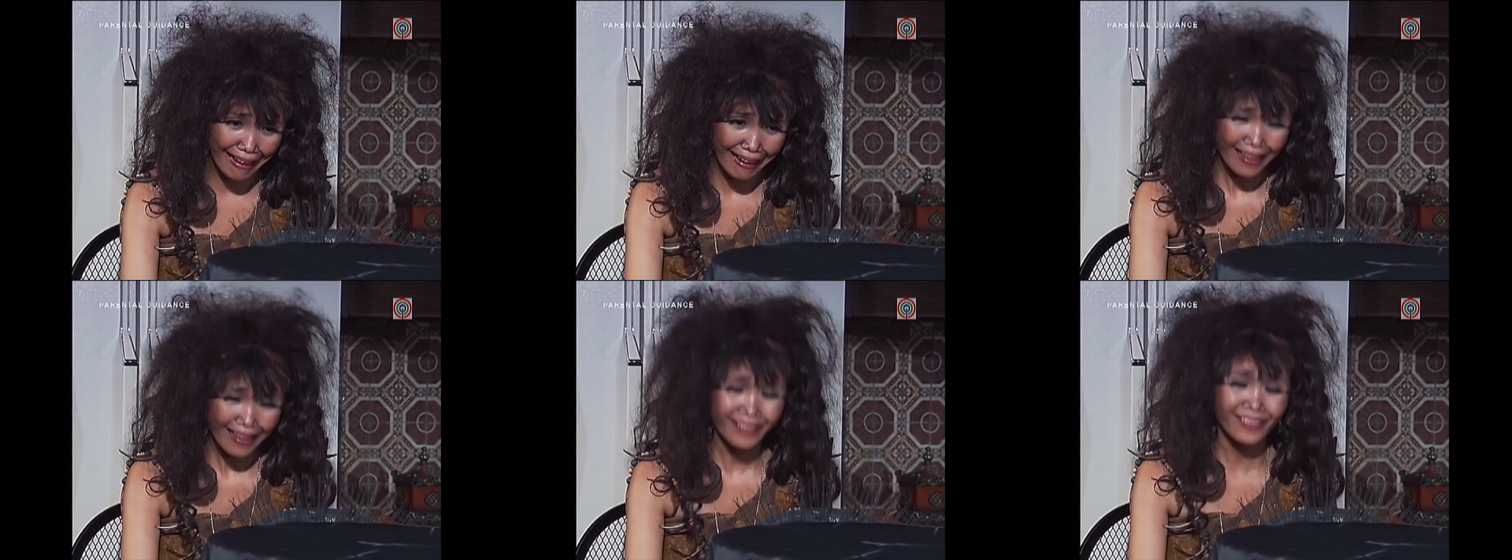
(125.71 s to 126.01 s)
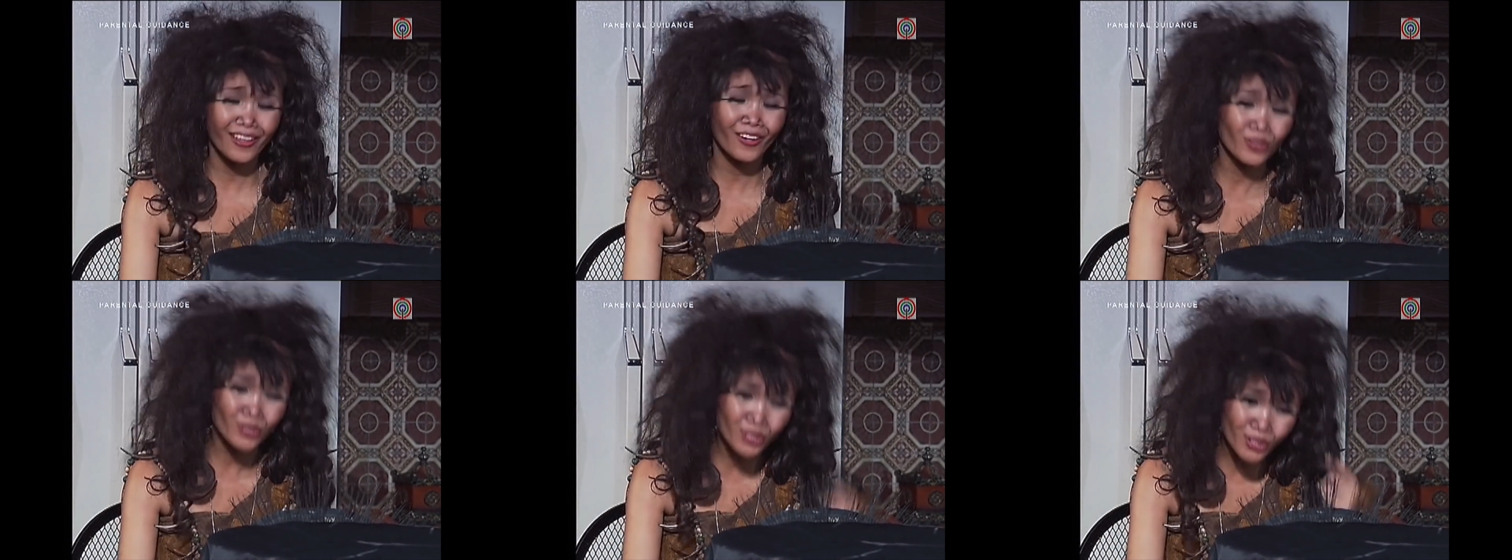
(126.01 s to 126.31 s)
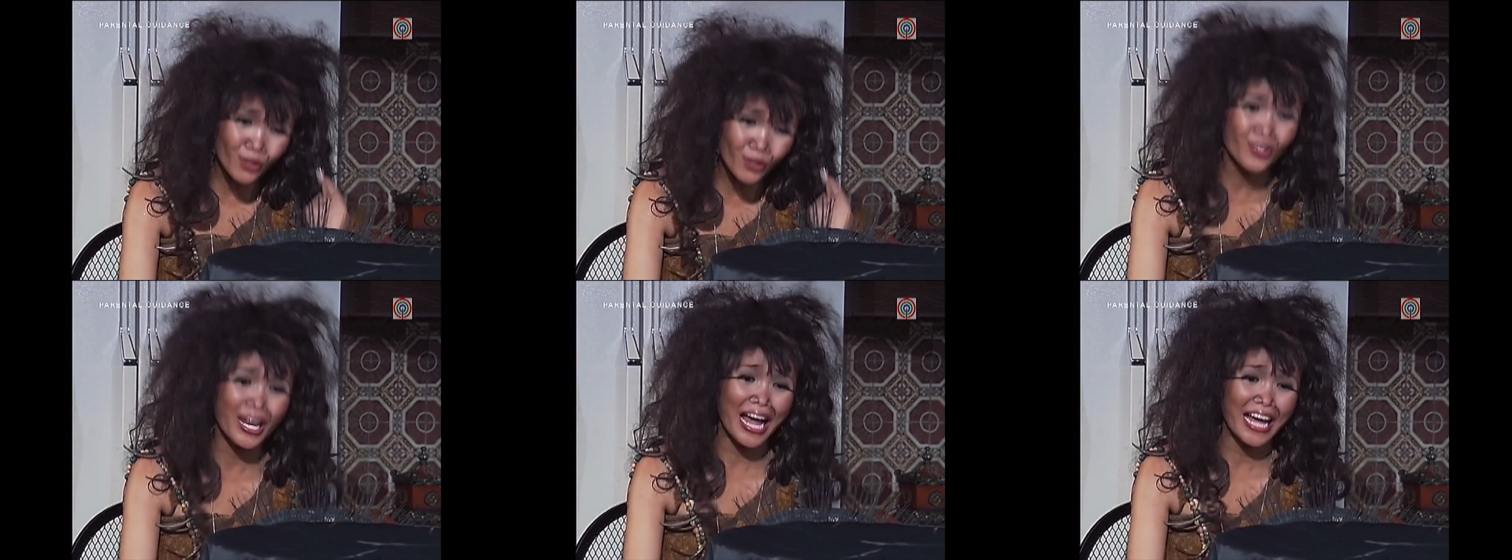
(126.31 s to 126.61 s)
Naku,
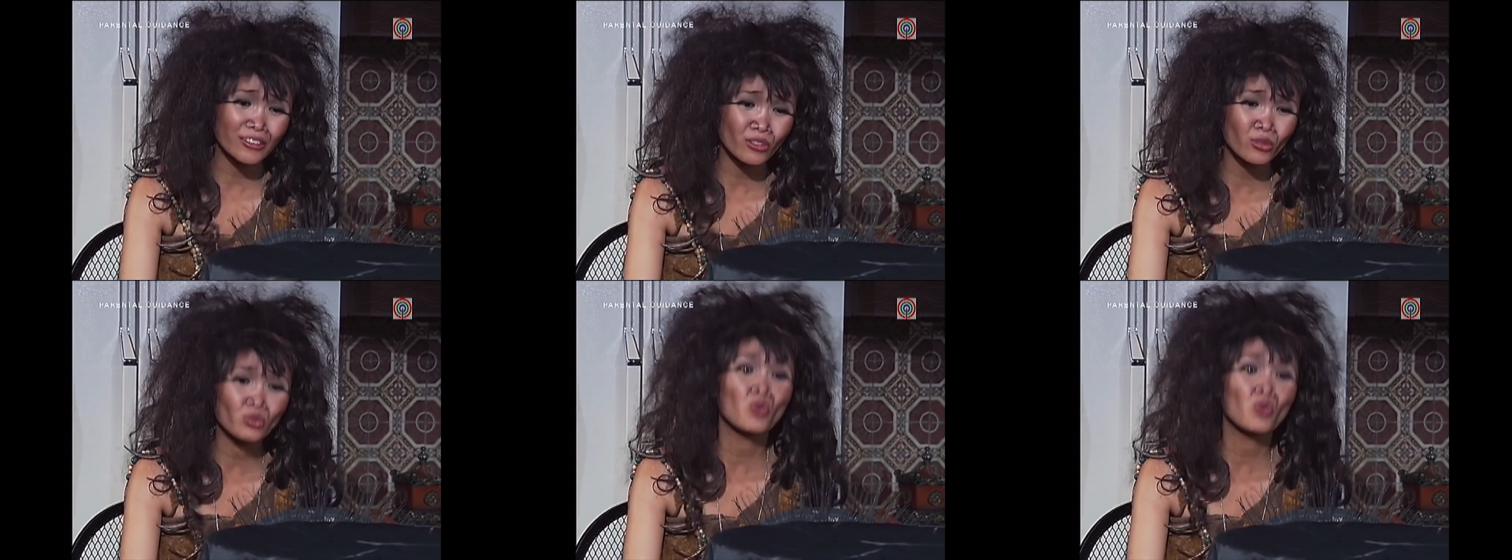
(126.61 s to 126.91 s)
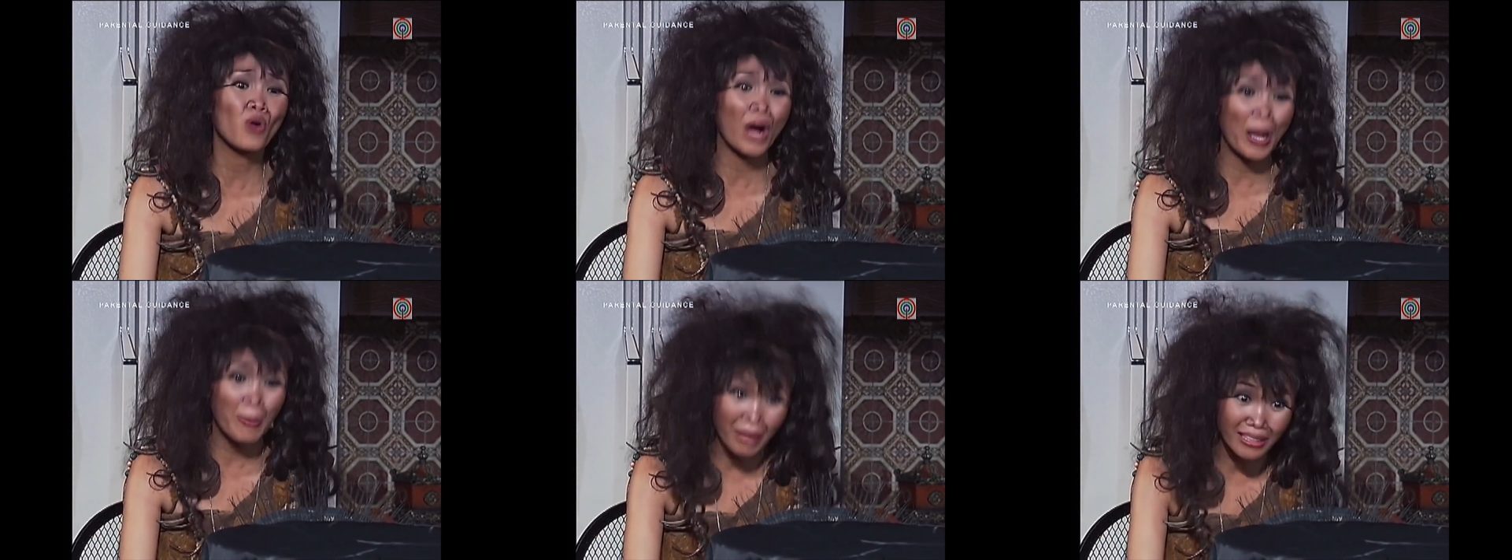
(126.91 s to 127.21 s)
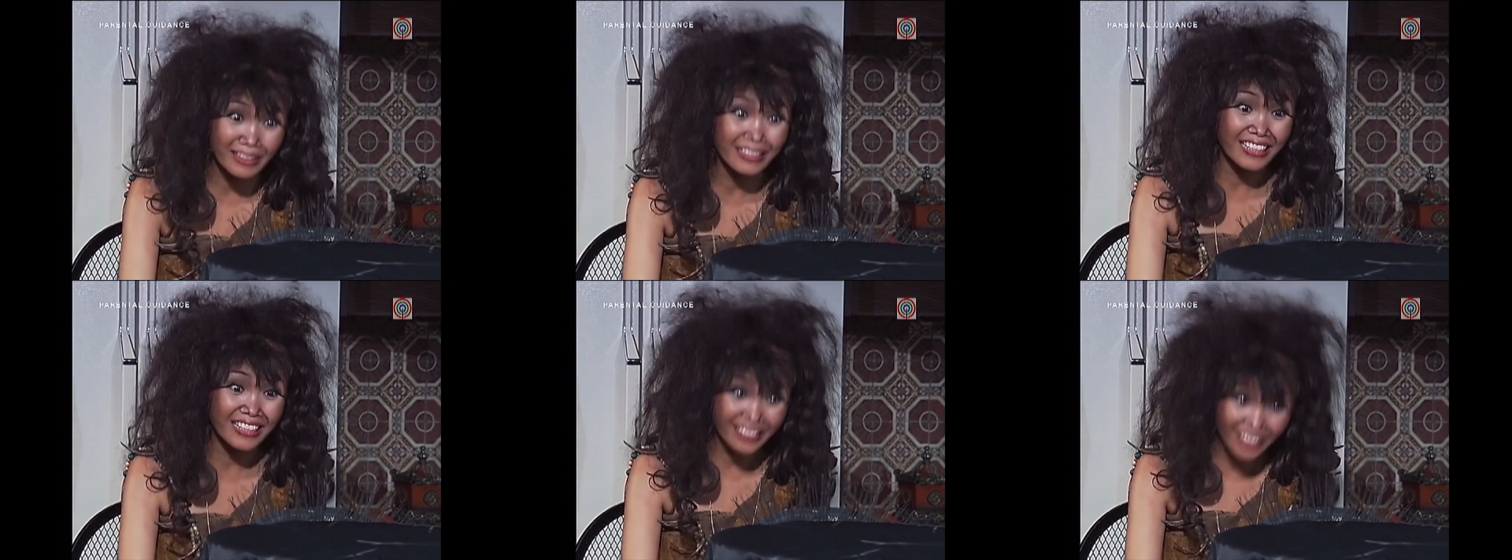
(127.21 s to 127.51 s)
sigurado kung ka
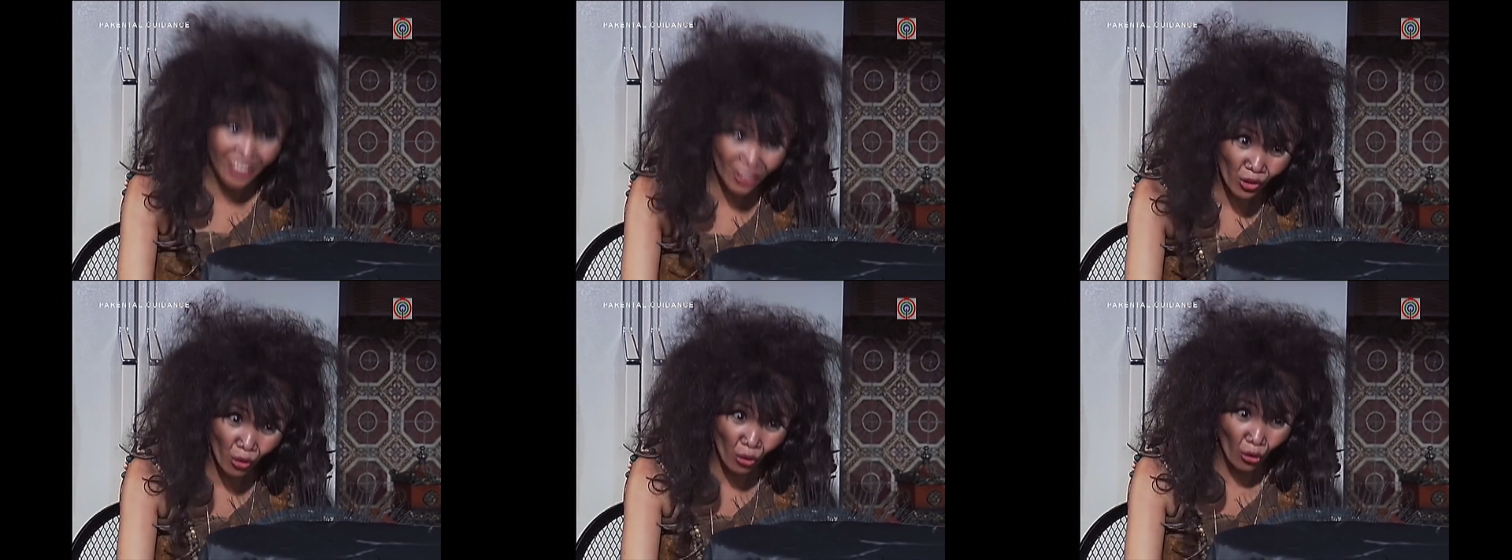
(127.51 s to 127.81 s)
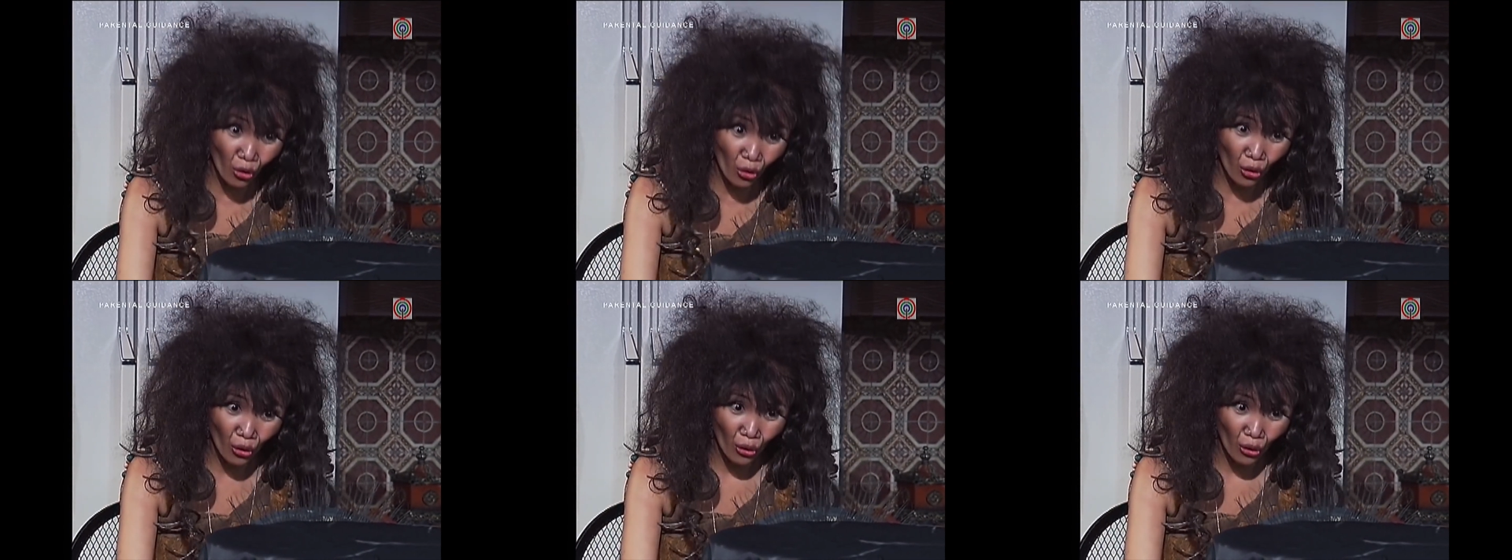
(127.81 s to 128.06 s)
matitigok.